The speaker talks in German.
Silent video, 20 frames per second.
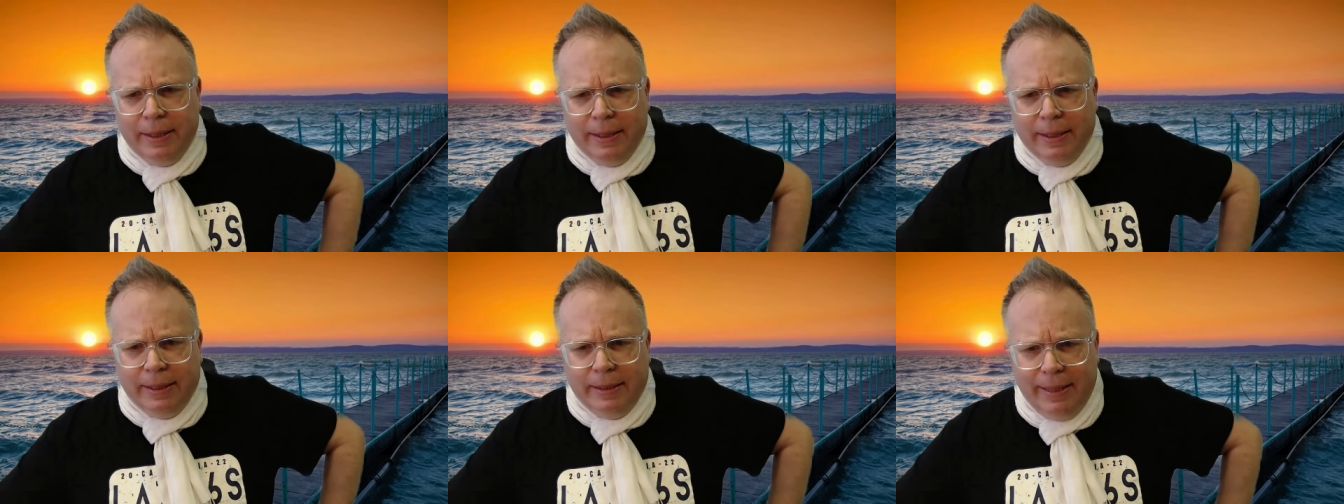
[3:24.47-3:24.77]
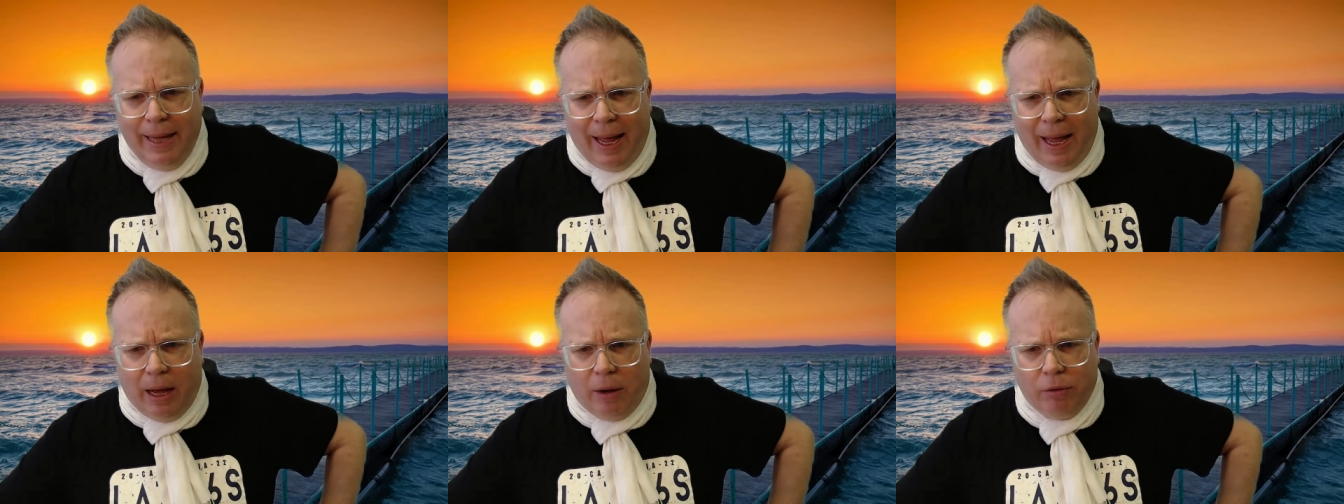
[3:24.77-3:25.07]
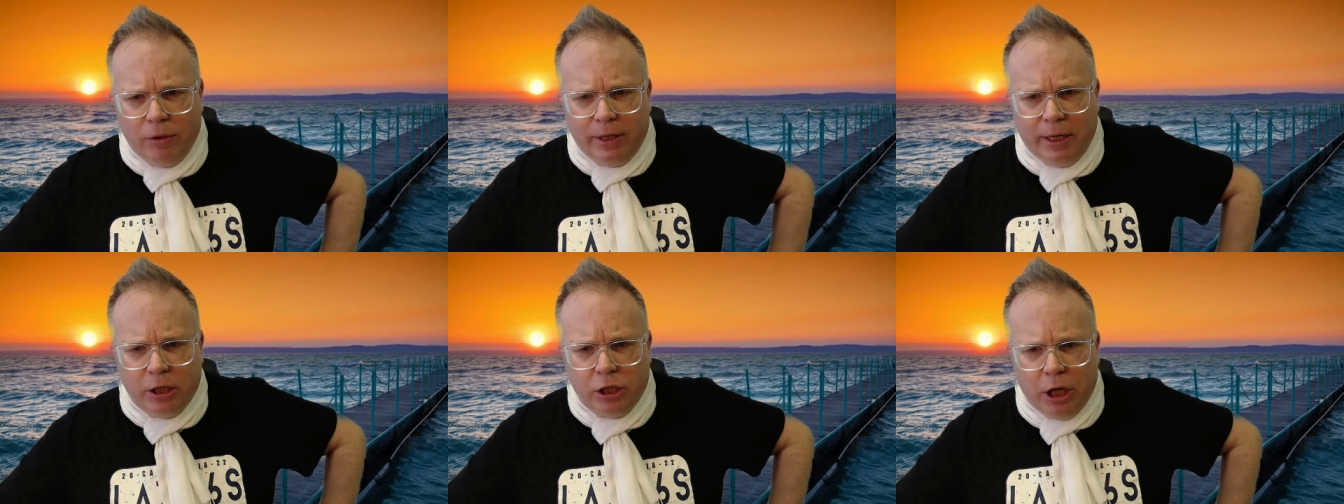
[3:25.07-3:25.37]
Ja,
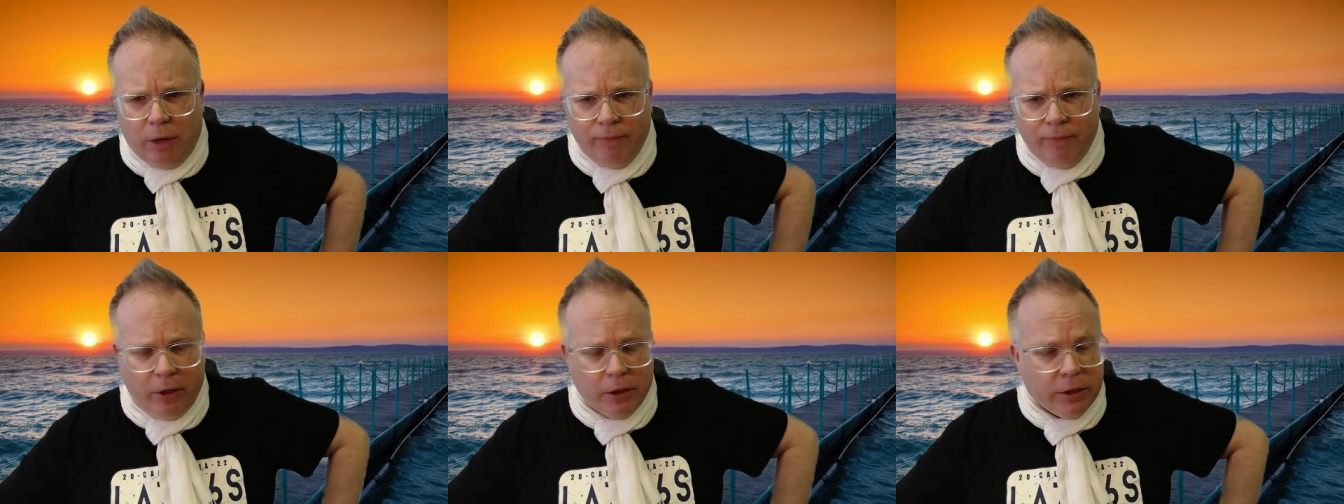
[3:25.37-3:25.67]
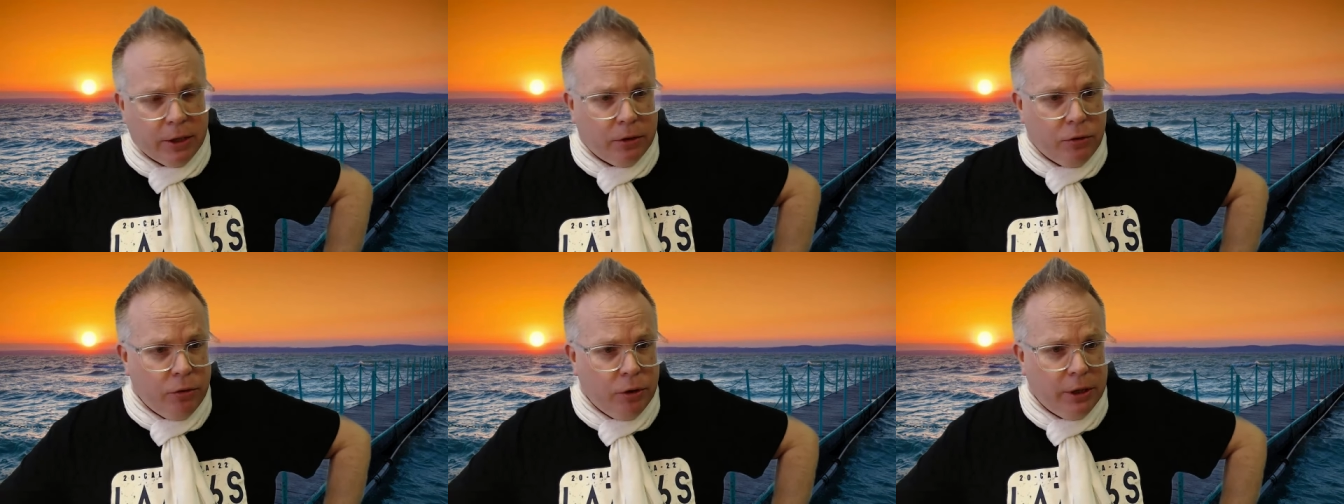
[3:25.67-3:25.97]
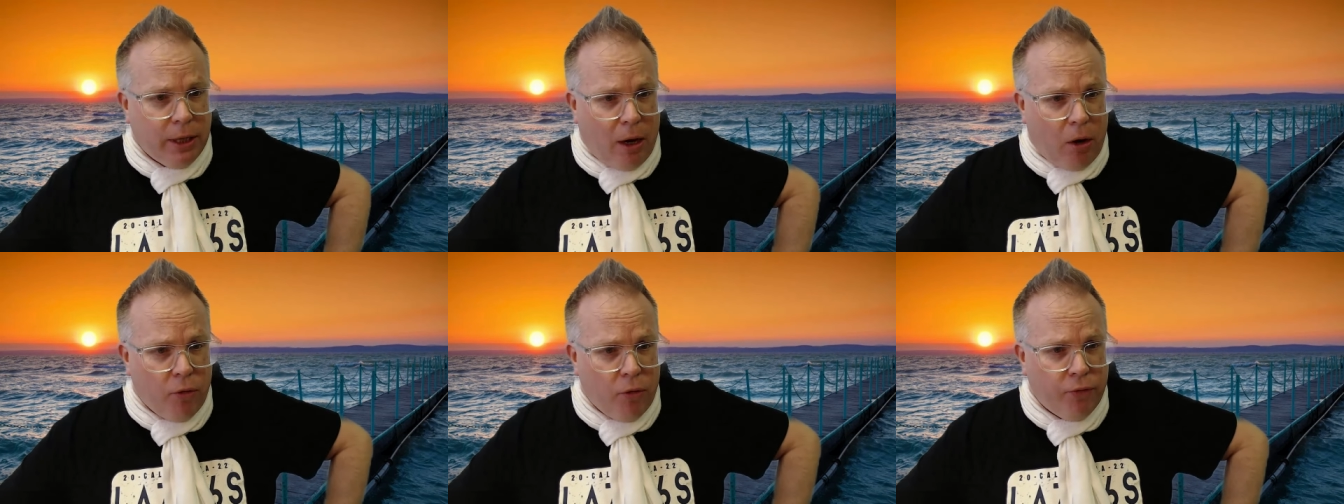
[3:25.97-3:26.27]
und dann schauen wir uns
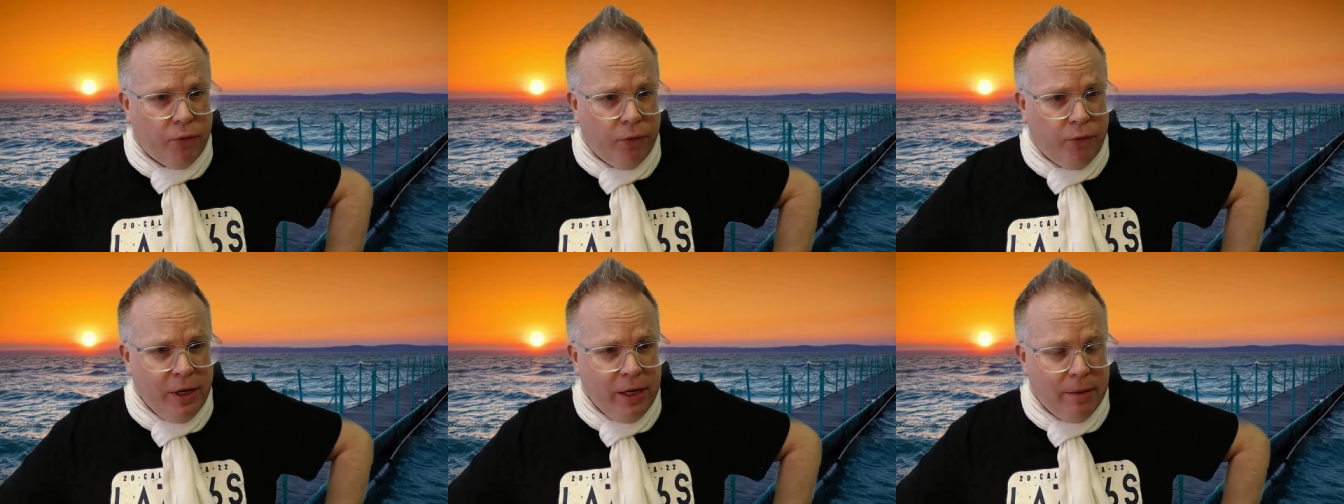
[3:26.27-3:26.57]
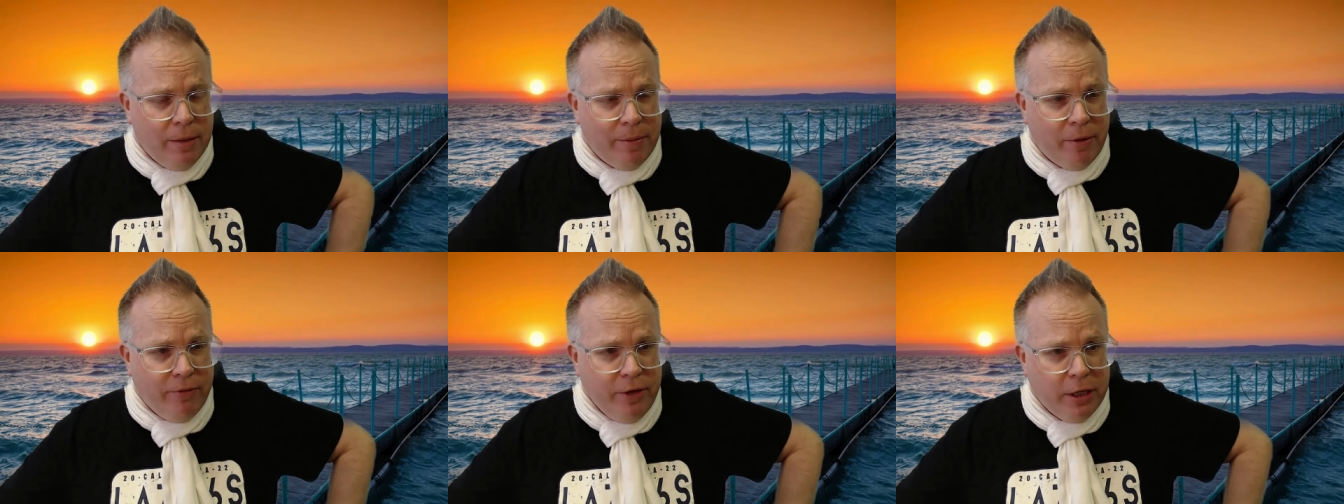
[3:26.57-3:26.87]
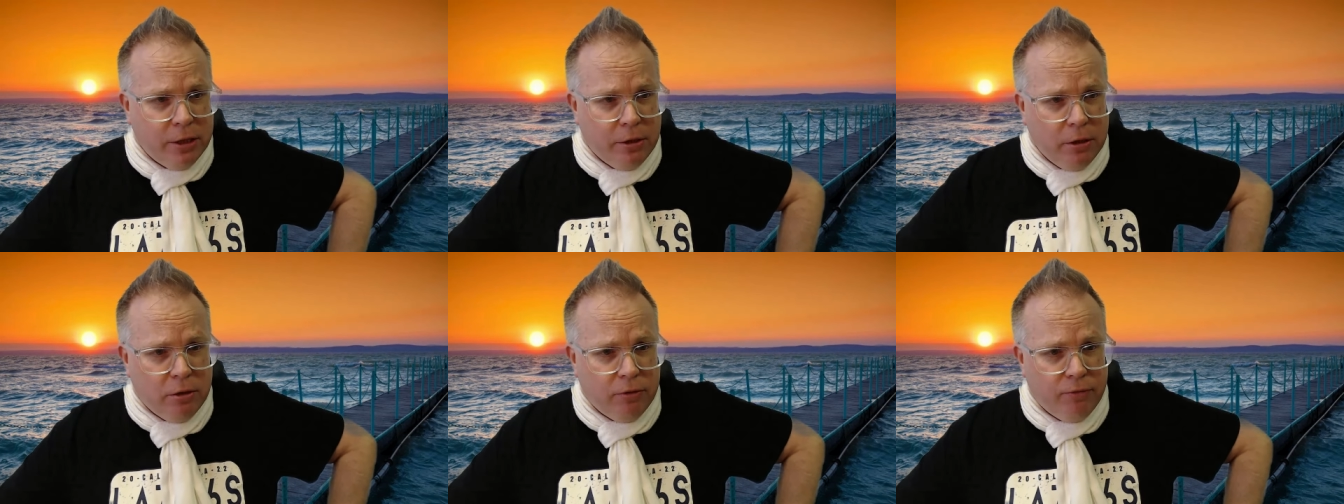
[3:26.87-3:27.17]
natürlich auch für viele immer
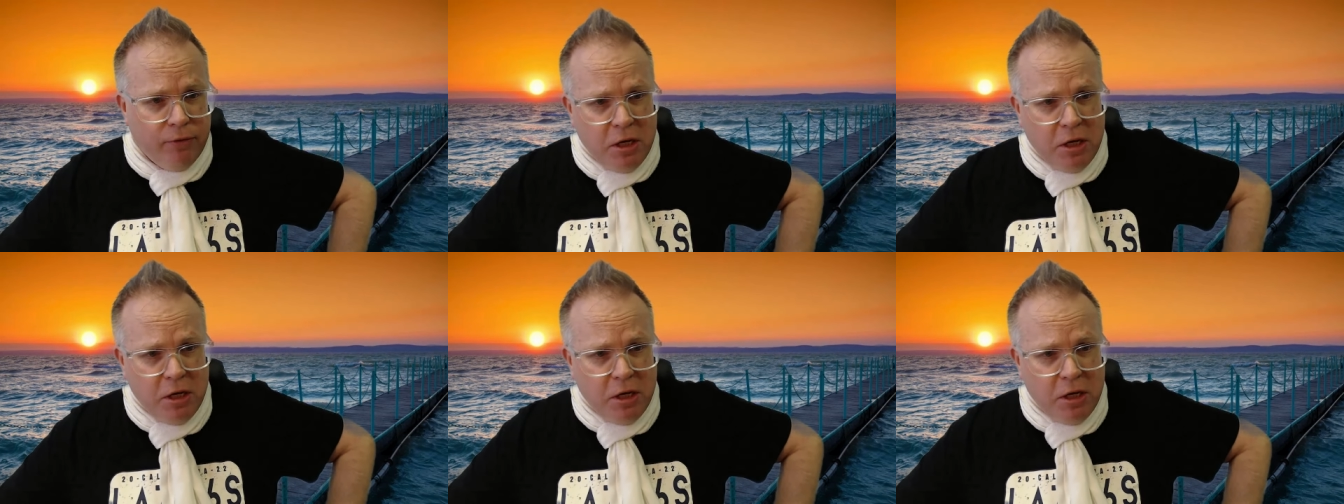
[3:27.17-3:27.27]
wichtig,